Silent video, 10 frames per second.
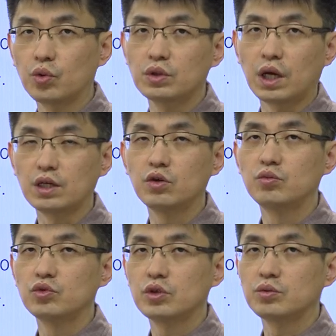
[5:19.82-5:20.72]
오른다 이런
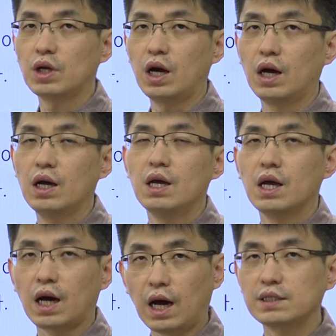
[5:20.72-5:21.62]
문제보다
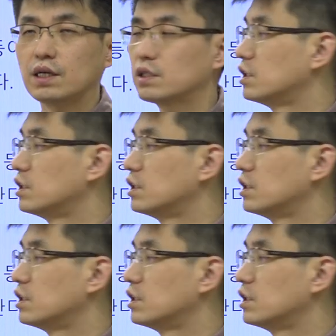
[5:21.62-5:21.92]
가장